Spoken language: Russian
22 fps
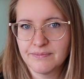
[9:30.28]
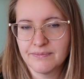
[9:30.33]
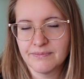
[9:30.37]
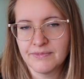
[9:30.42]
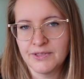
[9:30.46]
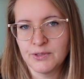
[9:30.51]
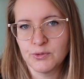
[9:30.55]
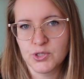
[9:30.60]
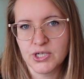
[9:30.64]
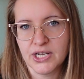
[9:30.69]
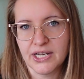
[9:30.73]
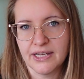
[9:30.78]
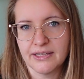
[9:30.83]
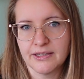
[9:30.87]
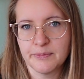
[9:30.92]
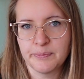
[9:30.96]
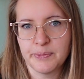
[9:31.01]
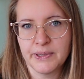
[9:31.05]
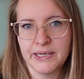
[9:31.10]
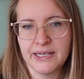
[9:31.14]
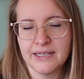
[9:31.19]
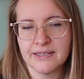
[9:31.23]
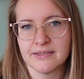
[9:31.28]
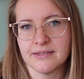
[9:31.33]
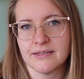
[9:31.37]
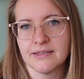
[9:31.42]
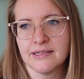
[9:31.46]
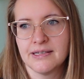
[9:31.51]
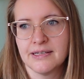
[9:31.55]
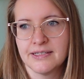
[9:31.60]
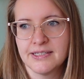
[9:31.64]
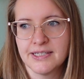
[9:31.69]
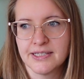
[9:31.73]
Неужели это полезно
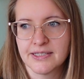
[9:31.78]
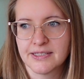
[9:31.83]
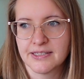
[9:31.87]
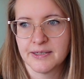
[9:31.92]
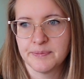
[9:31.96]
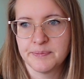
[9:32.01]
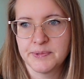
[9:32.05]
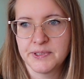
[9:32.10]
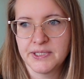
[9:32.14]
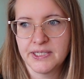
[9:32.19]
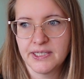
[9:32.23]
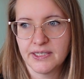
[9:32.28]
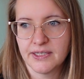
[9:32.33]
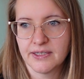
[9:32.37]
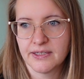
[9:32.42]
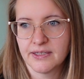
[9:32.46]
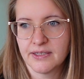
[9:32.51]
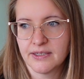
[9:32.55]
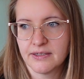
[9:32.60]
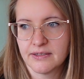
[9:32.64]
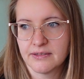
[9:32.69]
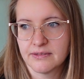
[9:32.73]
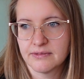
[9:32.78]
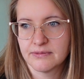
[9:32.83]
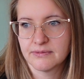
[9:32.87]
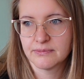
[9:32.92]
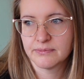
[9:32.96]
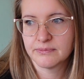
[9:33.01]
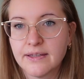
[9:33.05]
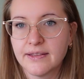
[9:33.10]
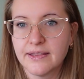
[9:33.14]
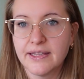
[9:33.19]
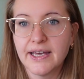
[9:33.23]
для детской психики
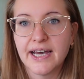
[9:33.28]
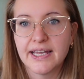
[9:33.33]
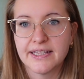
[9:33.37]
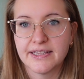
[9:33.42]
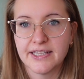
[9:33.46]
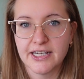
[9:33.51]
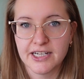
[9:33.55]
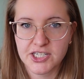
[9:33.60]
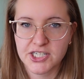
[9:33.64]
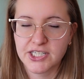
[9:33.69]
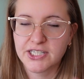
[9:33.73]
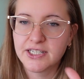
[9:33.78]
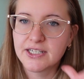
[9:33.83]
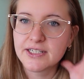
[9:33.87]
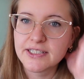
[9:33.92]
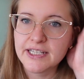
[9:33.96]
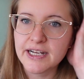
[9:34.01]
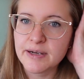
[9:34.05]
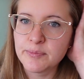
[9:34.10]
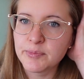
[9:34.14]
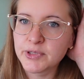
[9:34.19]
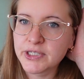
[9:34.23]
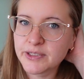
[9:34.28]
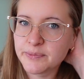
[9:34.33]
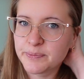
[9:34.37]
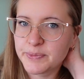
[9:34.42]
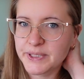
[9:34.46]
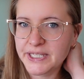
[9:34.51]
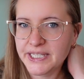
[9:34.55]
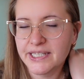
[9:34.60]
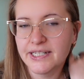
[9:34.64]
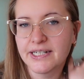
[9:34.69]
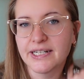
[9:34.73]
да, также, когда мы
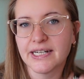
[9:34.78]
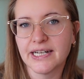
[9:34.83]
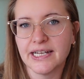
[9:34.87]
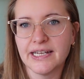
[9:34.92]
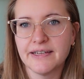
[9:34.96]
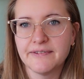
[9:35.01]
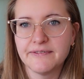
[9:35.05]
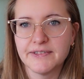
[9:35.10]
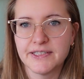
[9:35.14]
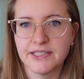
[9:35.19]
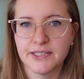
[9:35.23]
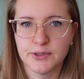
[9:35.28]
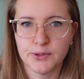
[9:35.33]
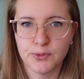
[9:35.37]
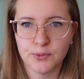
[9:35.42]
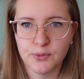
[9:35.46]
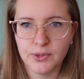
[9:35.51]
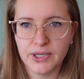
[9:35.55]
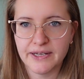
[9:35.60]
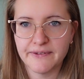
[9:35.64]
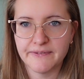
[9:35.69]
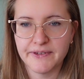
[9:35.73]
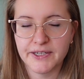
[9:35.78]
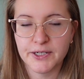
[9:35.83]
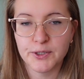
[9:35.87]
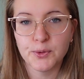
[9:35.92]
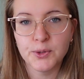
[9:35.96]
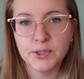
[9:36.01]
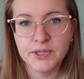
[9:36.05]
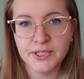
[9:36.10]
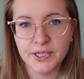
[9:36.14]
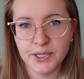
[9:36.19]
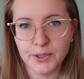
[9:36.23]
приехали в этот Оливер,
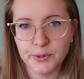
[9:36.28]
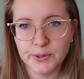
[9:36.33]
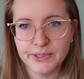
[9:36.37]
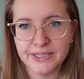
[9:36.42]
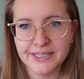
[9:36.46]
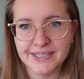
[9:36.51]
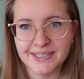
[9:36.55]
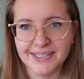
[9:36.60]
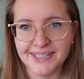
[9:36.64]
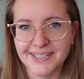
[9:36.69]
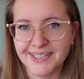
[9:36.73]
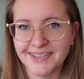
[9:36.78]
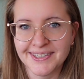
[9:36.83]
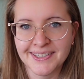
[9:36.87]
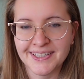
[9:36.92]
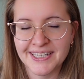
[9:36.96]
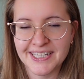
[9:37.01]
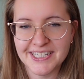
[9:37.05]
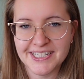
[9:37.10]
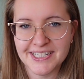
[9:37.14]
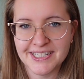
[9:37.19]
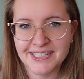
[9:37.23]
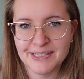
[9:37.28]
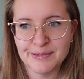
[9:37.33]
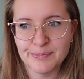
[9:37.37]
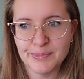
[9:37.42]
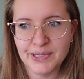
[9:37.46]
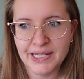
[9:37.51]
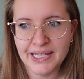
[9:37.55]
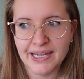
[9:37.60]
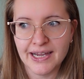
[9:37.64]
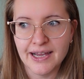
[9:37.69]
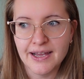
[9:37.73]
он находится не на нашей
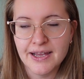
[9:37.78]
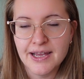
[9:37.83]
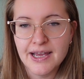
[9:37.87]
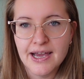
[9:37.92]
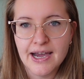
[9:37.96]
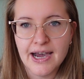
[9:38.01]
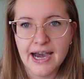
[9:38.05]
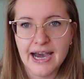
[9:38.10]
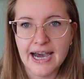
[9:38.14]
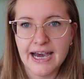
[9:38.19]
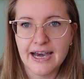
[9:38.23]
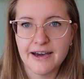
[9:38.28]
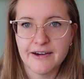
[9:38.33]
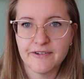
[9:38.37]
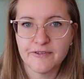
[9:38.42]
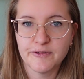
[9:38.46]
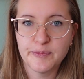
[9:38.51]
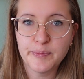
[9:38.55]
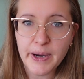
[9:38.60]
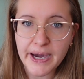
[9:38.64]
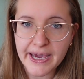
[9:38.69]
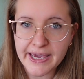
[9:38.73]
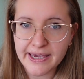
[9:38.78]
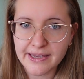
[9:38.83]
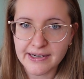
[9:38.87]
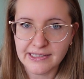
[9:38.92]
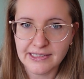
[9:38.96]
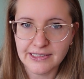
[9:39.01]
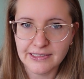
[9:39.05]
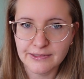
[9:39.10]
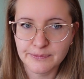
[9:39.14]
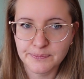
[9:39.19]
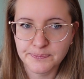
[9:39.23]
земле, а в
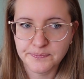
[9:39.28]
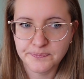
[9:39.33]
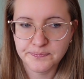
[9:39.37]
Байроне.